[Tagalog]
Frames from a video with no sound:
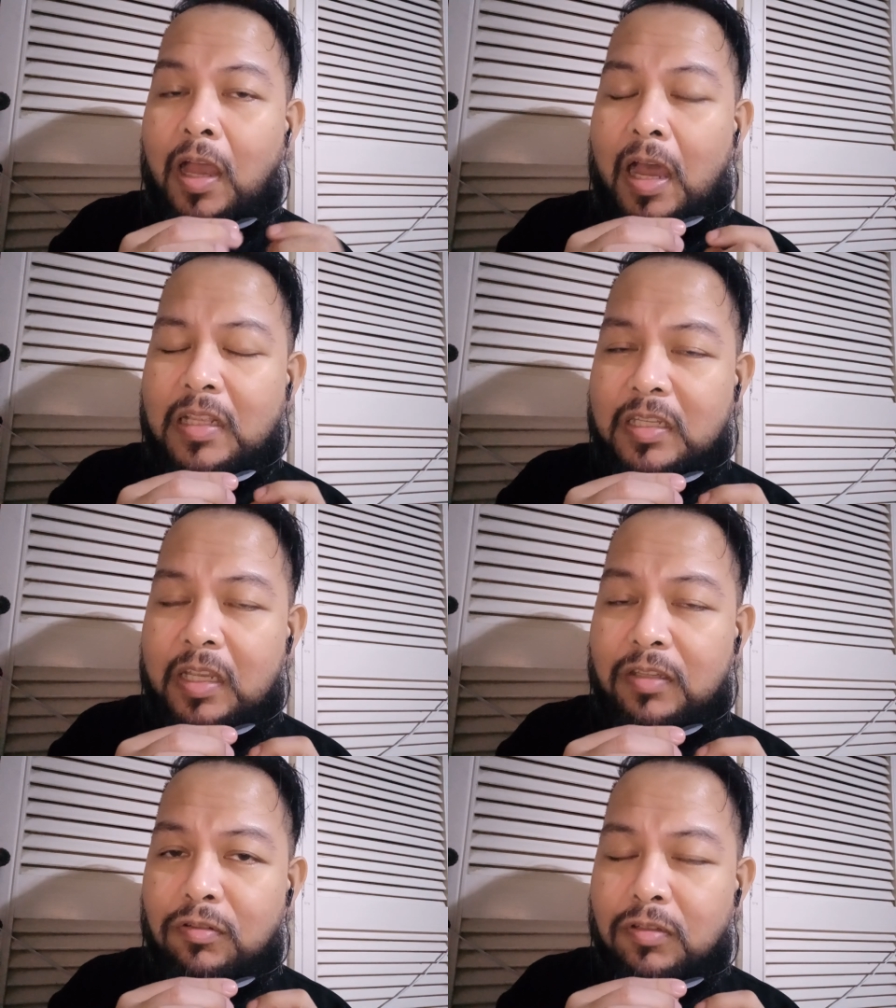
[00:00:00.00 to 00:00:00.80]
At si
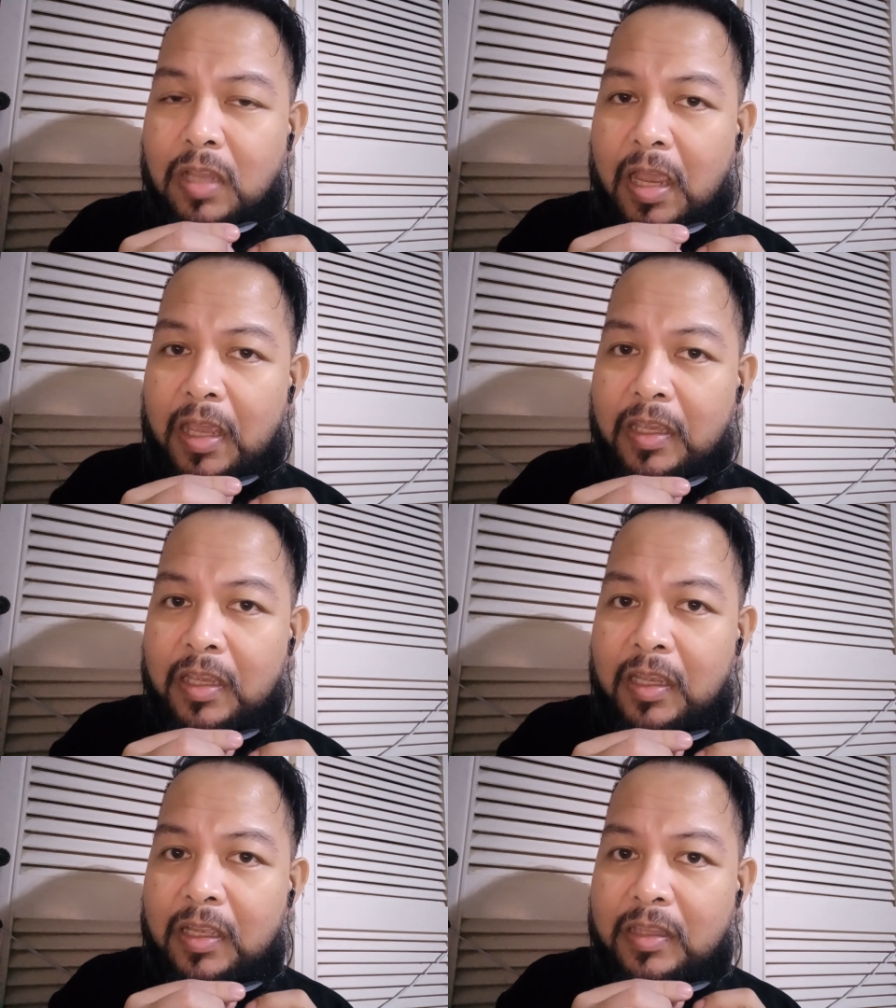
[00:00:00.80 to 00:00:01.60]
Jesus ay
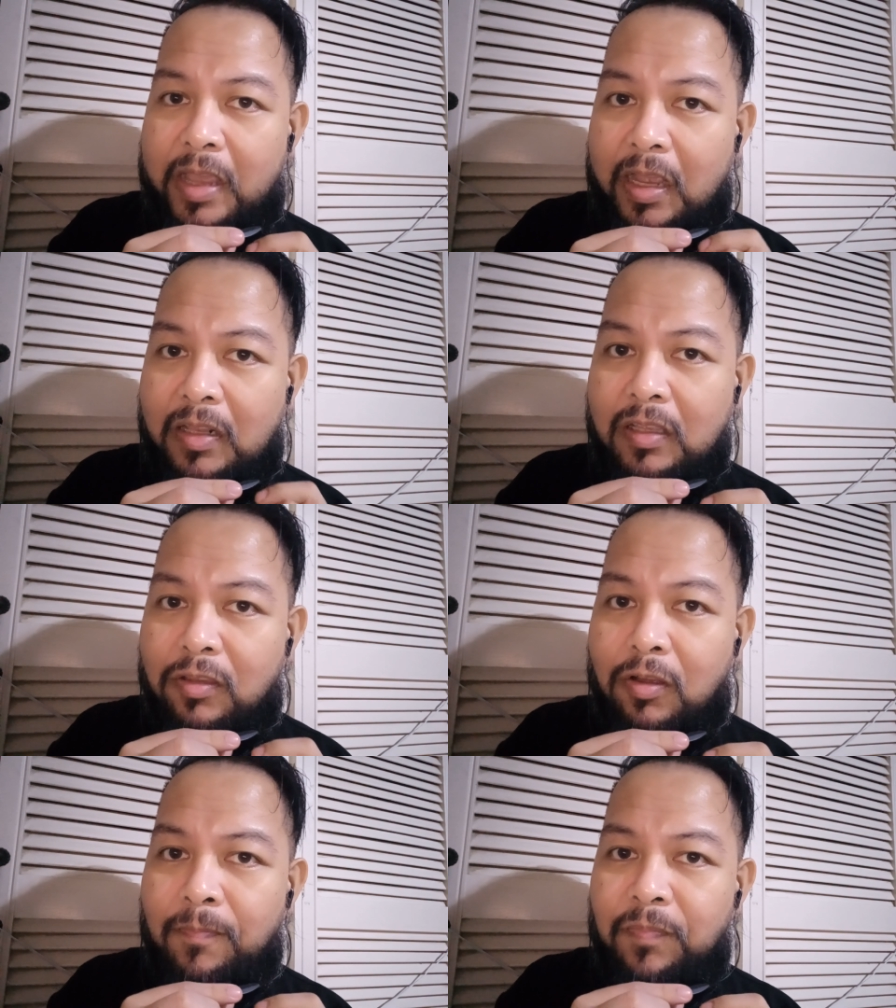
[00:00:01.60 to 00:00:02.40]
dahil
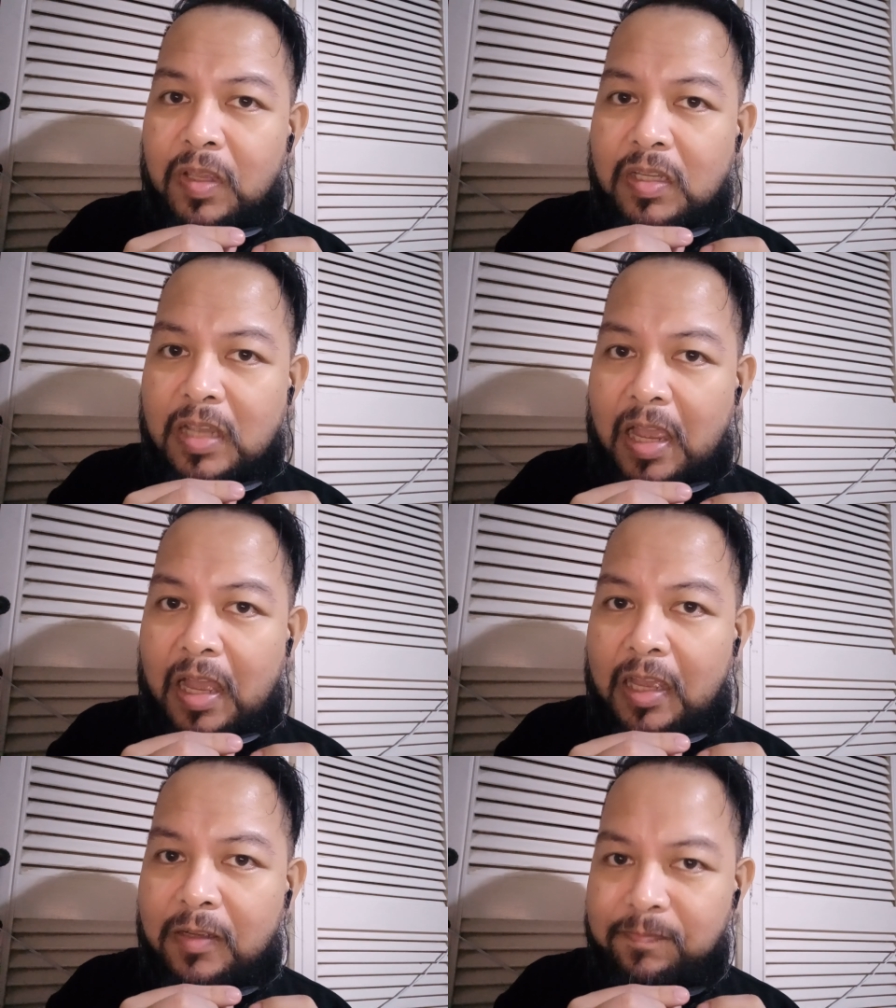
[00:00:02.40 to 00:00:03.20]
dito, siya
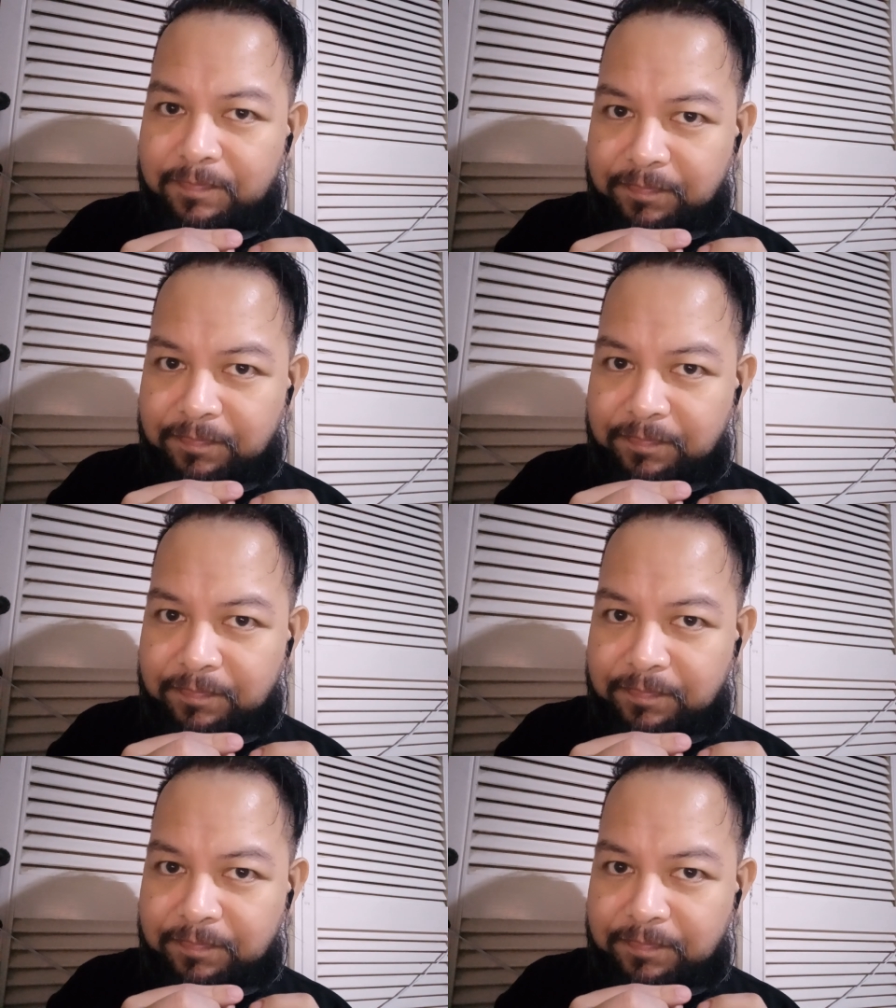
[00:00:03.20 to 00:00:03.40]
ang